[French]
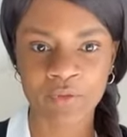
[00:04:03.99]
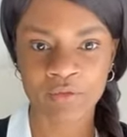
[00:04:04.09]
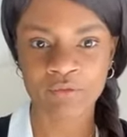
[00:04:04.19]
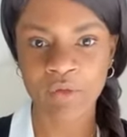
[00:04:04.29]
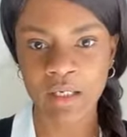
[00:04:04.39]

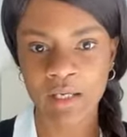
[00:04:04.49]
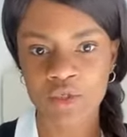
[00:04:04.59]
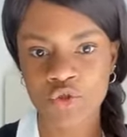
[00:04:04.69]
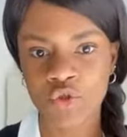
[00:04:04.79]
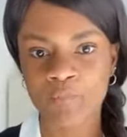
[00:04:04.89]
Voilà,
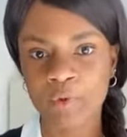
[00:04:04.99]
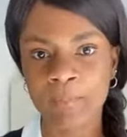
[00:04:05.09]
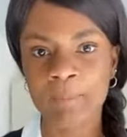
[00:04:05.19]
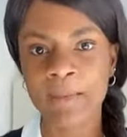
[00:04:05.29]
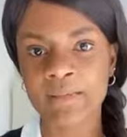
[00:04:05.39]
je ne peux
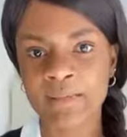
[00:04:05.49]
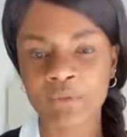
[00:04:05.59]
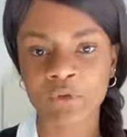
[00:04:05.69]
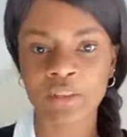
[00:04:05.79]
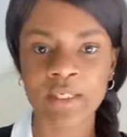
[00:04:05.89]
pas passer
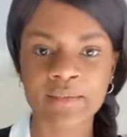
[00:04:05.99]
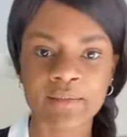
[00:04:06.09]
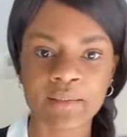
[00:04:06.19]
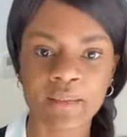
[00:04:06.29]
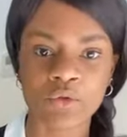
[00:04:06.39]
mon temps à
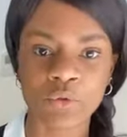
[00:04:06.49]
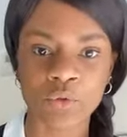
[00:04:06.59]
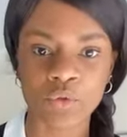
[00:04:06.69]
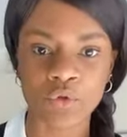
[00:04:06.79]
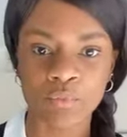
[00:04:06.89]
essayer
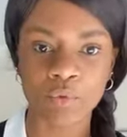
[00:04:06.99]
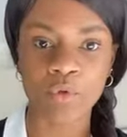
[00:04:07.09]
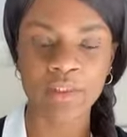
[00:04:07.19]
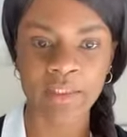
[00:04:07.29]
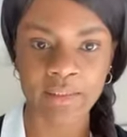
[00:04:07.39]
de,
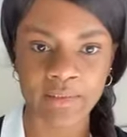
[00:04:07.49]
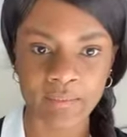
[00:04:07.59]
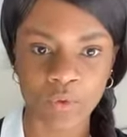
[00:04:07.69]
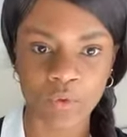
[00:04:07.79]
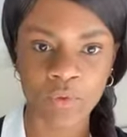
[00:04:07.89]
bloquer les
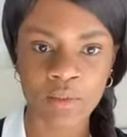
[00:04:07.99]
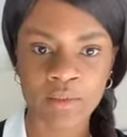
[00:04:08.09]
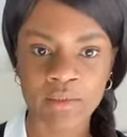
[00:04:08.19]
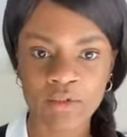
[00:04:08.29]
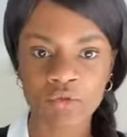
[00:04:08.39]
démons
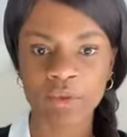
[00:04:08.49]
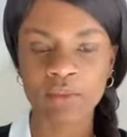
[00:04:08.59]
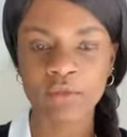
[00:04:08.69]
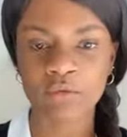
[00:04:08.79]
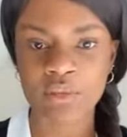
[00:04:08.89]
qui sont en
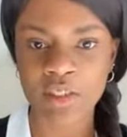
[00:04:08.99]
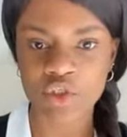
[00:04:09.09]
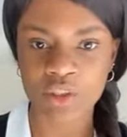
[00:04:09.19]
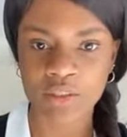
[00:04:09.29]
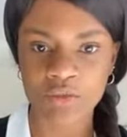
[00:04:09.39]
train de
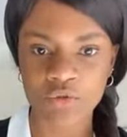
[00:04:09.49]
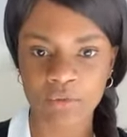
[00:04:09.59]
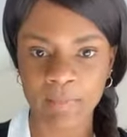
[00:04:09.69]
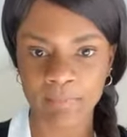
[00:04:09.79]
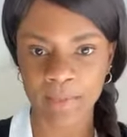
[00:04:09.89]
s'agiter sur
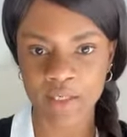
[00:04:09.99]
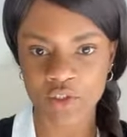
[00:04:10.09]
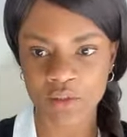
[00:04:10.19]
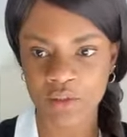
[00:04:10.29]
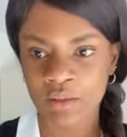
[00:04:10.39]
ma page,